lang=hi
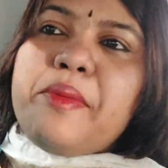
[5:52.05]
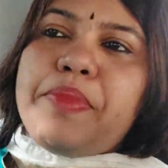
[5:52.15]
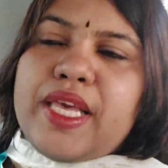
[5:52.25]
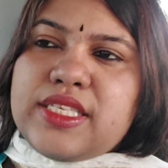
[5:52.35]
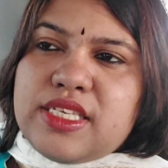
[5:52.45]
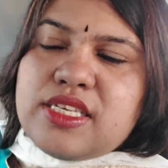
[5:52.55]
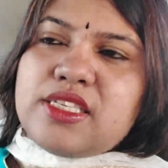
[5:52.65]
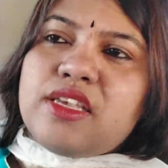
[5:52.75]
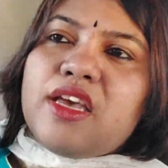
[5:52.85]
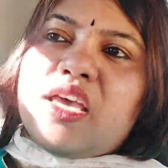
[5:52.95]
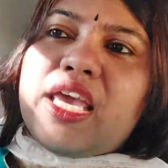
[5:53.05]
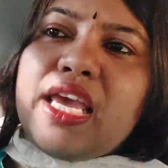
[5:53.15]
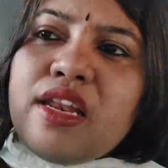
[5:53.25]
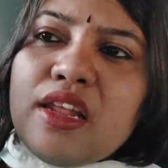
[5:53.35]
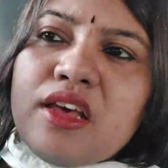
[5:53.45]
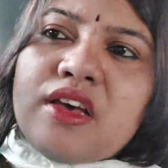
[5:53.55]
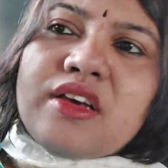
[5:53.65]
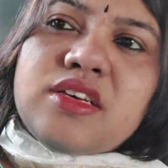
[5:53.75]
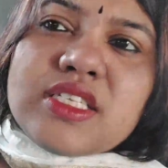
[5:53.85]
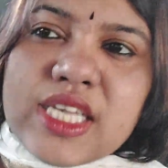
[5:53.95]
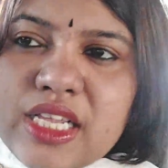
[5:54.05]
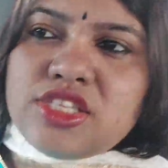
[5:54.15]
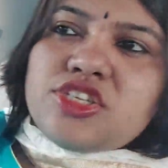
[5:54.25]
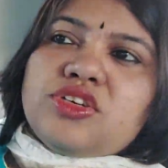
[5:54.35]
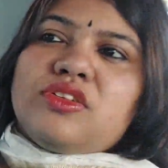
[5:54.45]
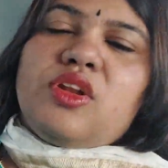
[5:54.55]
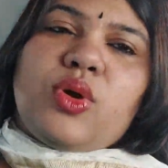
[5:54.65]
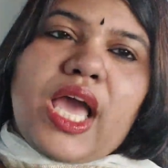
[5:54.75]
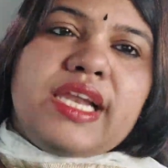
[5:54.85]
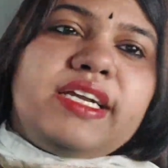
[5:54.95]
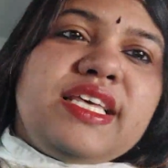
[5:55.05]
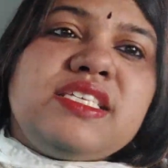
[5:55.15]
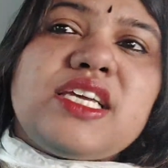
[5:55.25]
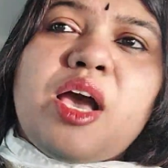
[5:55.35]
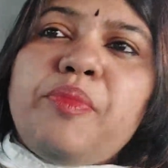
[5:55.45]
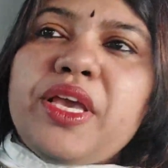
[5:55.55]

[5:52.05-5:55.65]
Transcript: बाई प्लेसेस इन सच लोकेलिटीज जहाँ